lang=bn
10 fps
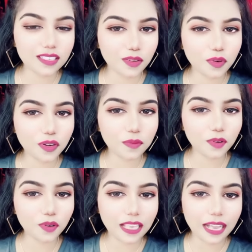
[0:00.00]
গরিব হোক
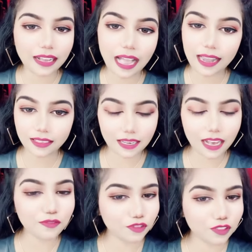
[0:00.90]
তাকে আরেকটা
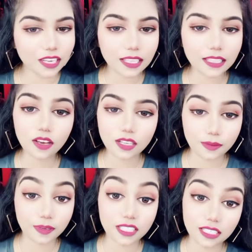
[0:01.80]
আইফোন কিনে দেওয়া যাবে
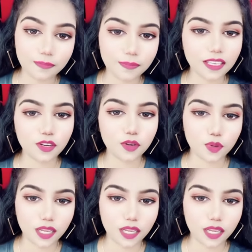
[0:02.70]
সেটা বিক্রি করে